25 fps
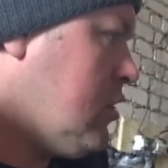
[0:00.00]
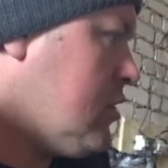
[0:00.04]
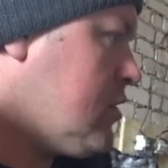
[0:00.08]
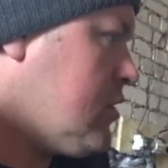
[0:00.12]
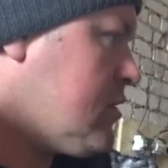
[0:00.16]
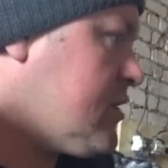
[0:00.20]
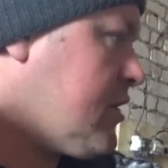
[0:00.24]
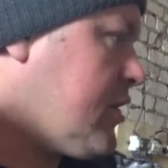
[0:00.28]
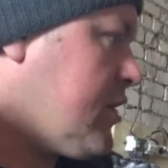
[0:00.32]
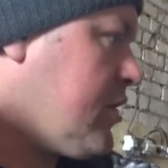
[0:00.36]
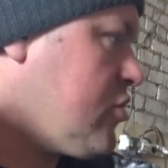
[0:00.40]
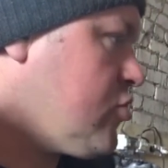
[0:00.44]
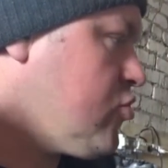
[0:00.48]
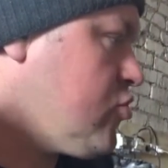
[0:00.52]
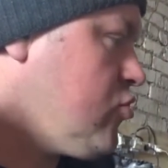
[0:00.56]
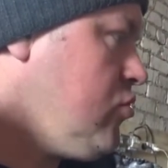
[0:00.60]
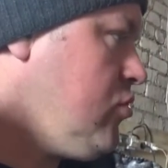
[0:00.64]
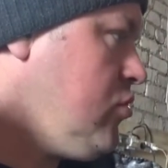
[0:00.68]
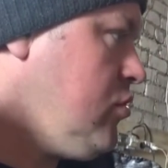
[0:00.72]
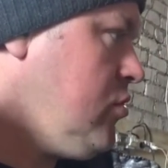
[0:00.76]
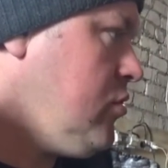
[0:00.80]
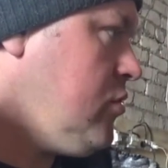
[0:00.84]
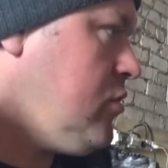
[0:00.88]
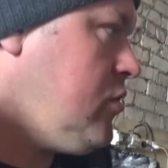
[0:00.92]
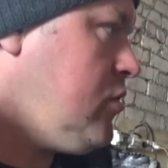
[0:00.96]

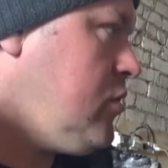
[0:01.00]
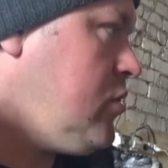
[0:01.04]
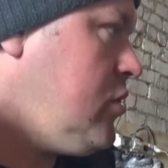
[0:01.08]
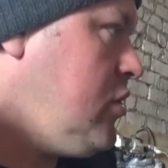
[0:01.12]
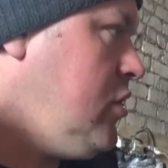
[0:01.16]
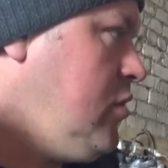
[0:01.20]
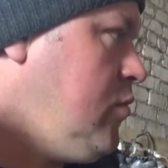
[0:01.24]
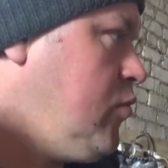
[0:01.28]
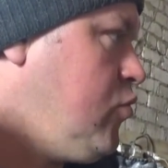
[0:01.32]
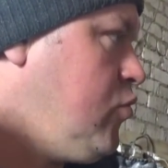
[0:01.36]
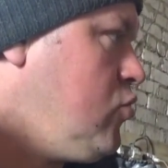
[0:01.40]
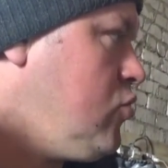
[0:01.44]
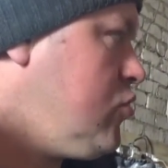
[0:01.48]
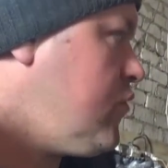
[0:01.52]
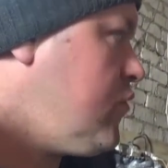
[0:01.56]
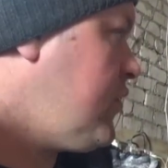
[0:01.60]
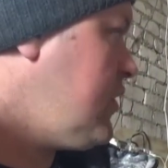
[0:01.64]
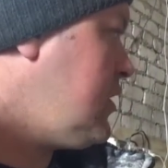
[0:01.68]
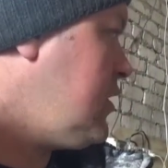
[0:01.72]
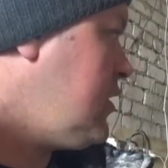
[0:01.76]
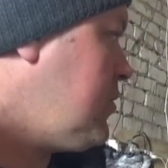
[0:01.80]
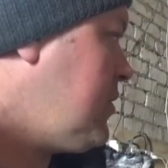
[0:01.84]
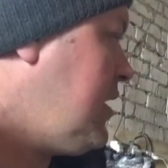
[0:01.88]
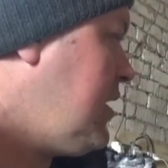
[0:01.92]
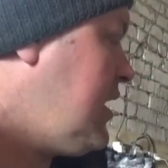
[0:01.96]
заряжу и буду
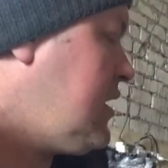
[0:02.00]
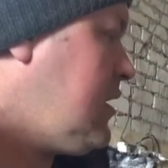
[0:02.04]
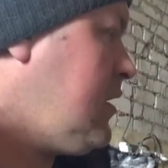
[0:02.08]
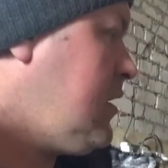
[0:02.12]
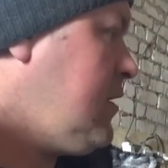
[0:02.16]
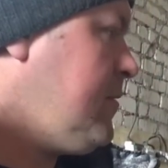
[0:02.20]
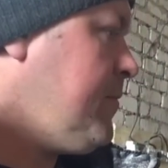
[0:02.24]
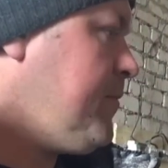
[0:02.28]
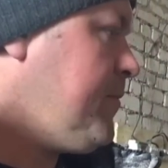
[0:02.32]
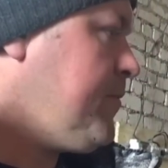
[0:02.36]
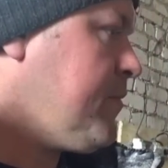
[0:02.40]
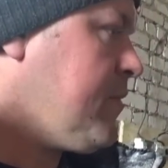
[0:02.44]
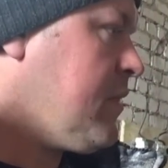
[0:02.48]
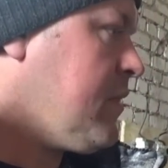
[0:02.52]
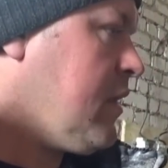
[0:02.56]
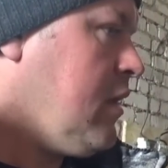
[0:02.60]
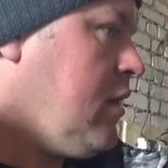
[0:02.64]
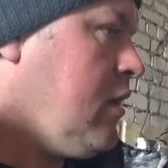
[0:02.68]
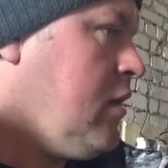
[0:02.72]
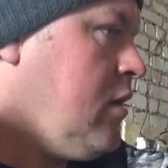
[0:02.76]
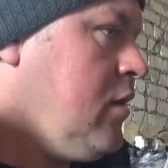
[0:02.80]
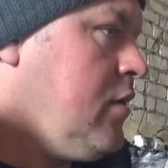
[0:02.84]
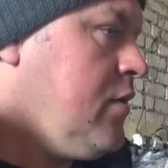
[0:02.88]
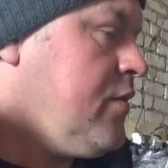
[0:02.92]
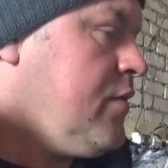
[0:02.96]
вынимать
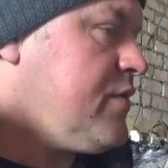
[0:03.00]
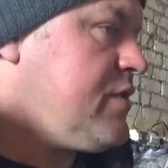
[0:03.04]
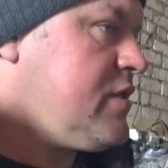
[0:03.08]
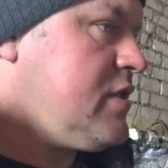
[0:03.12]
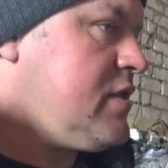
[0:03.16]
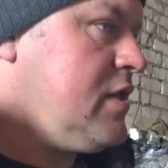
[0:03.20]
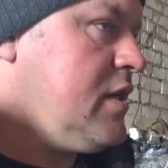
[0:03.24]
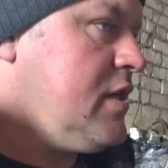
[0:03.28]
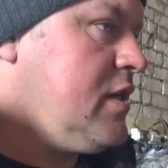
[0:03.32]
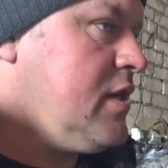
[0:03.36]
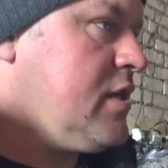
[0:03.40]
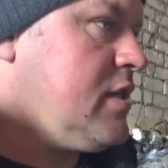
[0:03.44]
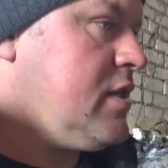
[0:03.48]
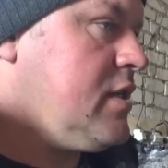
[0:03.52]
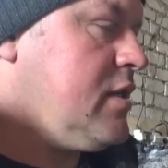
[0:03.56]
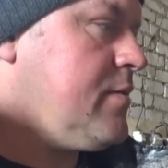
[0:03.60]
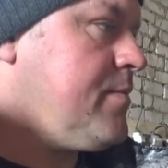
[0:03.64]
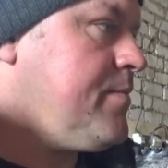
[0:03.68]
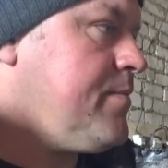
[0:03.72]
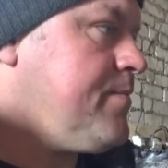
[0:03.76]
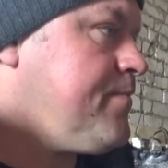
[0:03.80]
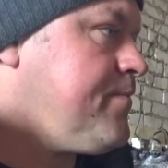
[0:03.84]
все эти